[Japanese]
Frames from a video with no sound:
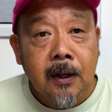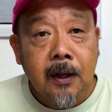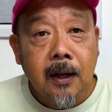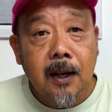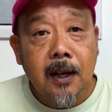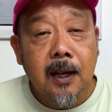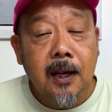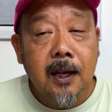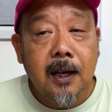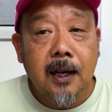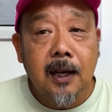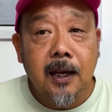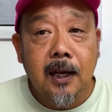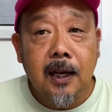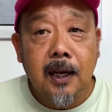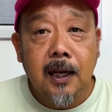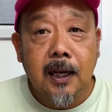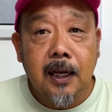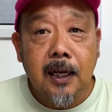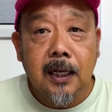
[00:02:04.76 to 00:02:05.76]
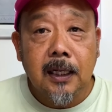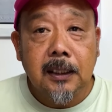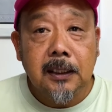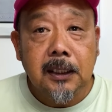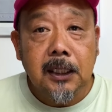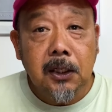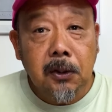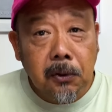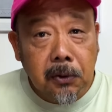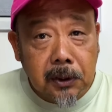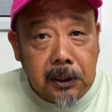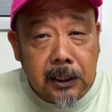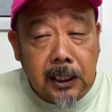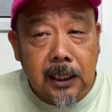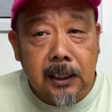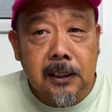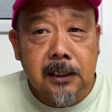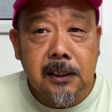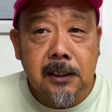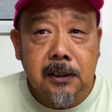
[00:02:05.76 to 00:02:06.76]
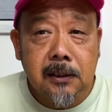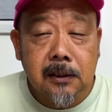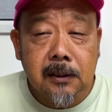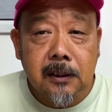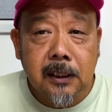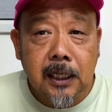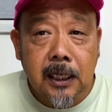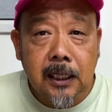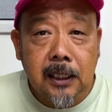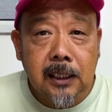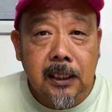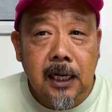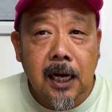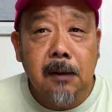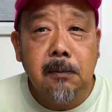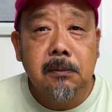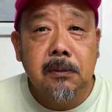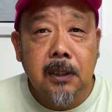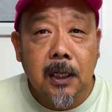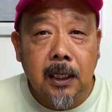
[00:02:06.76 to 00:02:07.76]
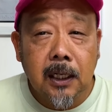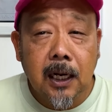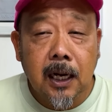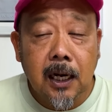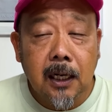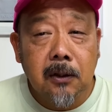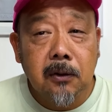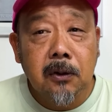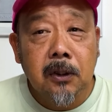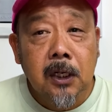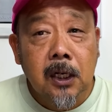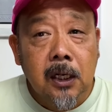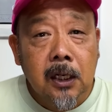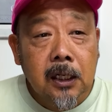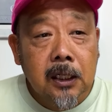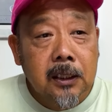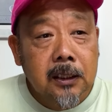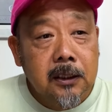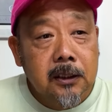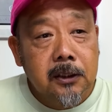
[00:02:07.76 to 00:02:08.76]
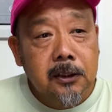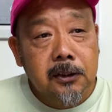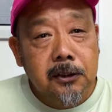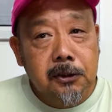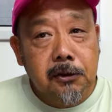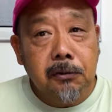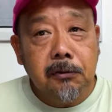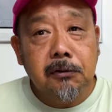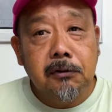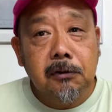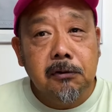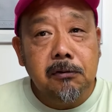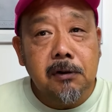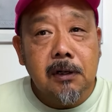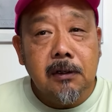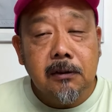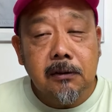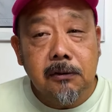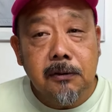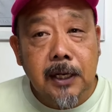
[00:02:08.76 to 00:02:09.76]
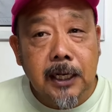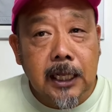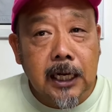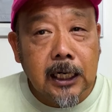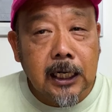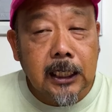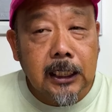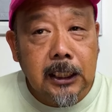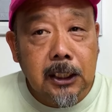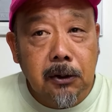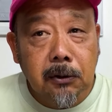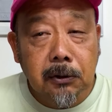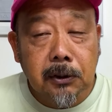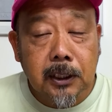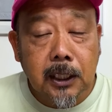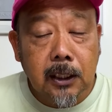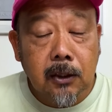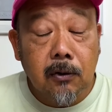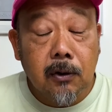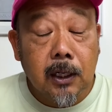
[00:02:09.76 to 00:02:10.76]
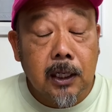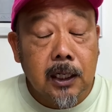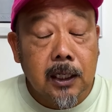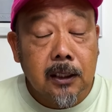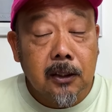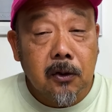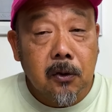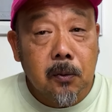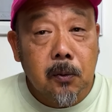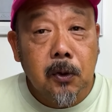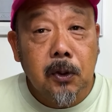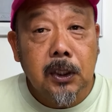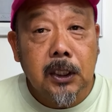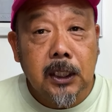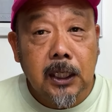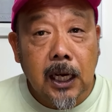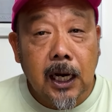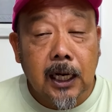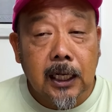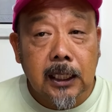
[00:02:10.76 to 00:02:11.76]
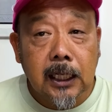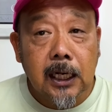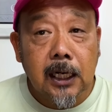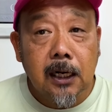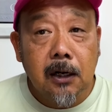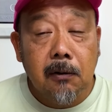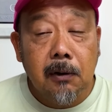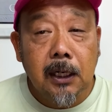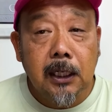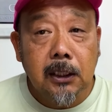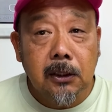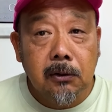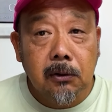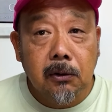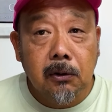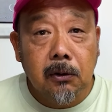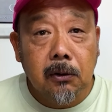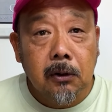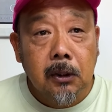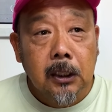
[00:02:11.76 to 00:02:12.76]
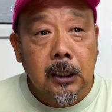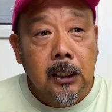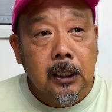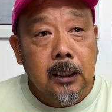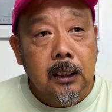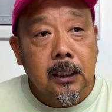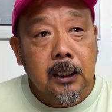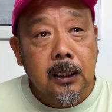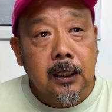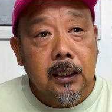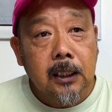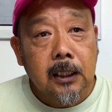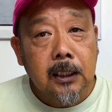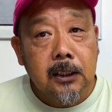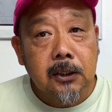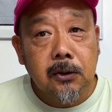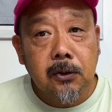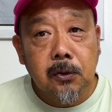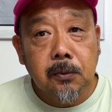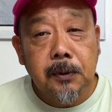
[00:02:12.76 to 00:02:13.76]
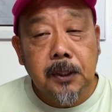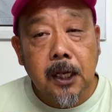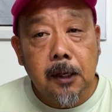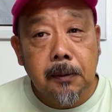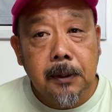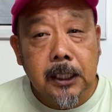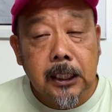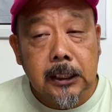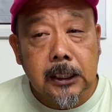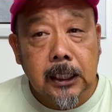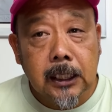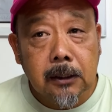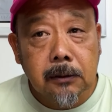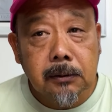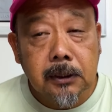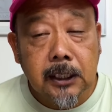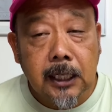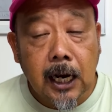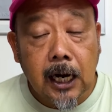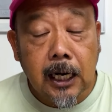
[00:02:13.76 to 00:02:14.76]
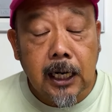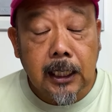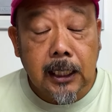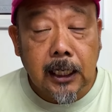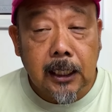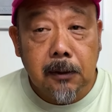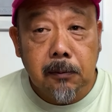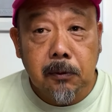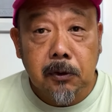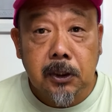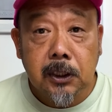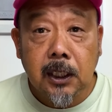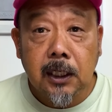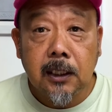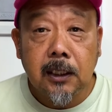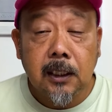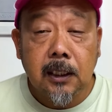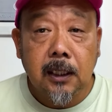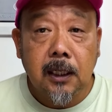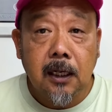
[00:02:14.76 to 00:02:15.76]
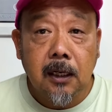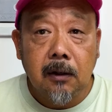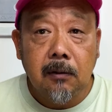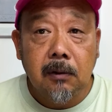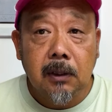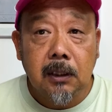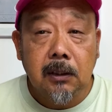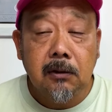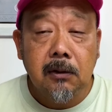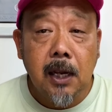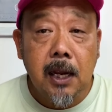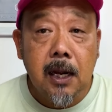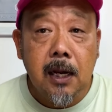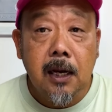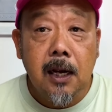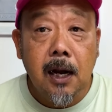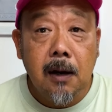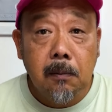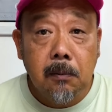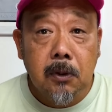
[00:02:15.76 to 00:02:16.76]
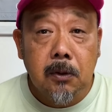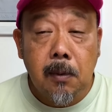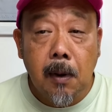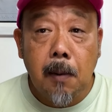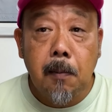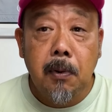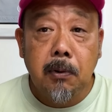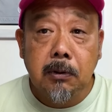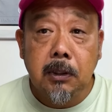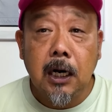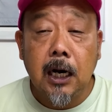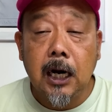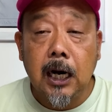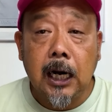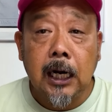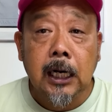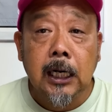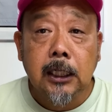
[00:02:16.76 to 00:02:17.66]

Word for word: えー、濁ったんす、沿岸部がね、あの、ちょっと上、上だけ濁ってんのかなと思いきや、なんか割と、えー、ちょっと南風が吹いて荒れたりもしたんでね、割と沿岸部、まあ僕らが